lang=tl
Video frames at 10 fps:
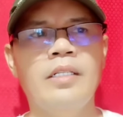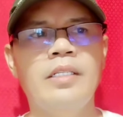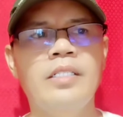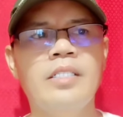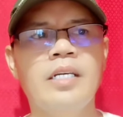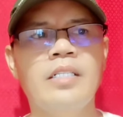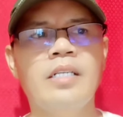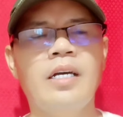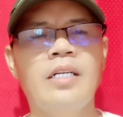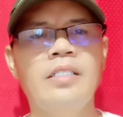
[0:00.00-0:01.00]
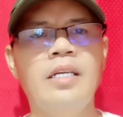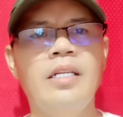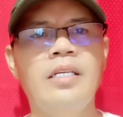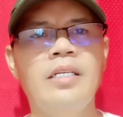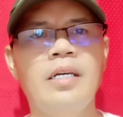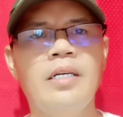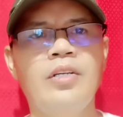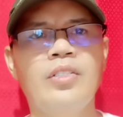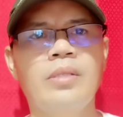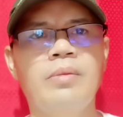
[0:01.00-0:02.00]
And then, sa kanyang daily, high
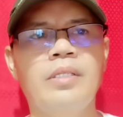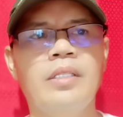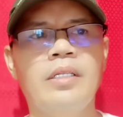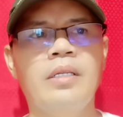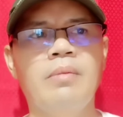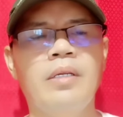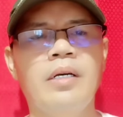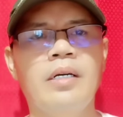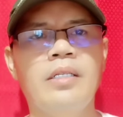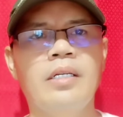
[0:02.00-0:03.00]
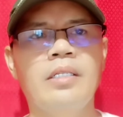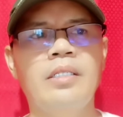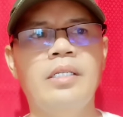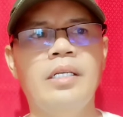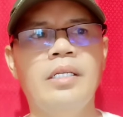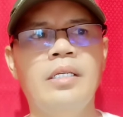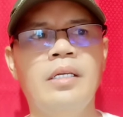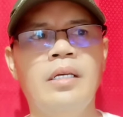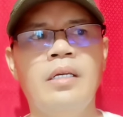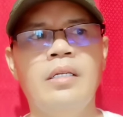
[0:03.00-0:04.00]
estimated naman ang kanyang earning,
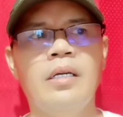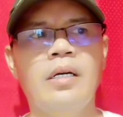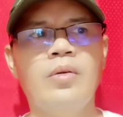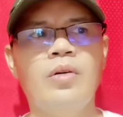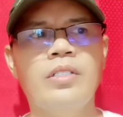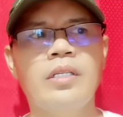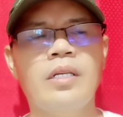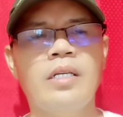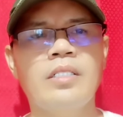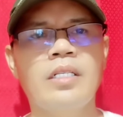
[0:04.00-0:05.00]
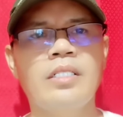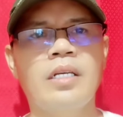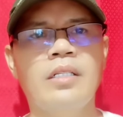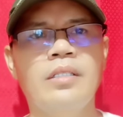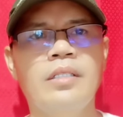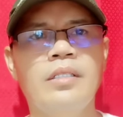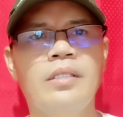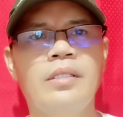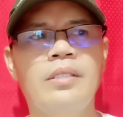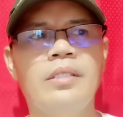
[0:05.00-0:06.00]
nakakuha siya ng
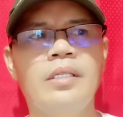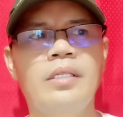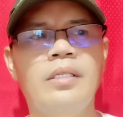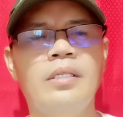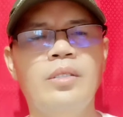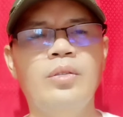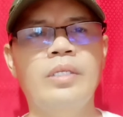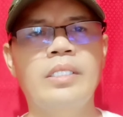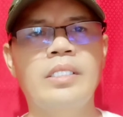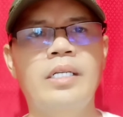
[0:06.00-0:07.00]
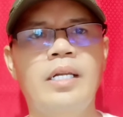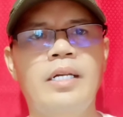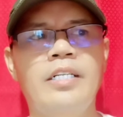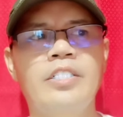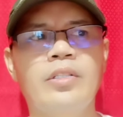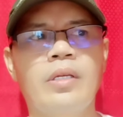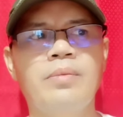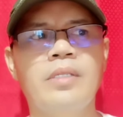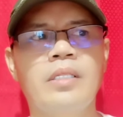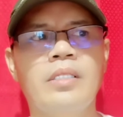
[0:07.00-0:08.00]
613 US dollars. So,
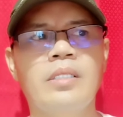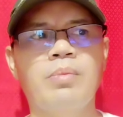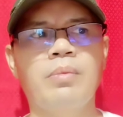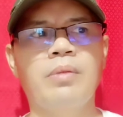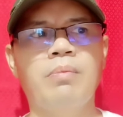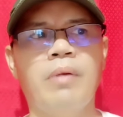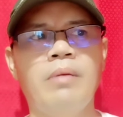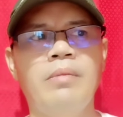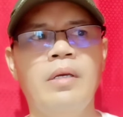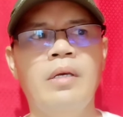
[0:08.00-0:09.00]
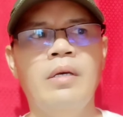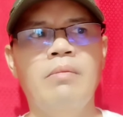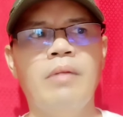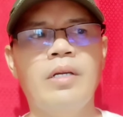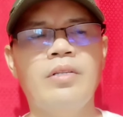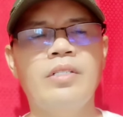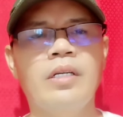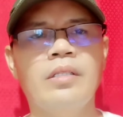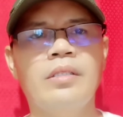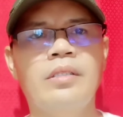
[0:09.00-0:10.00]
times natin sa 55, mayroon
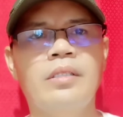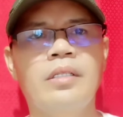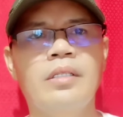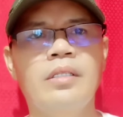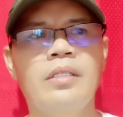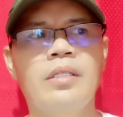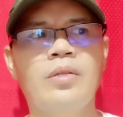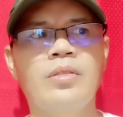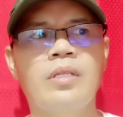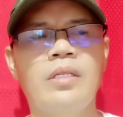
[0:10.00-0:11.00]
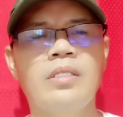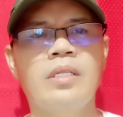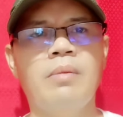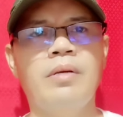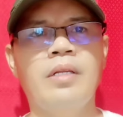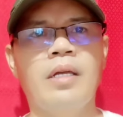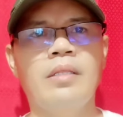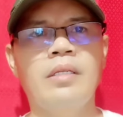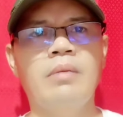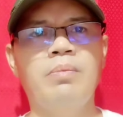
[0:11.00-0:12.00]
siyang
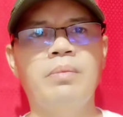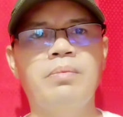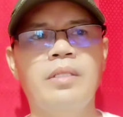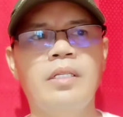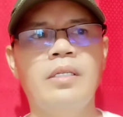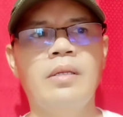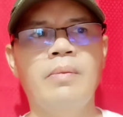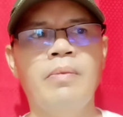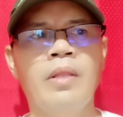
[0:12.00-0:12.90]
33,715.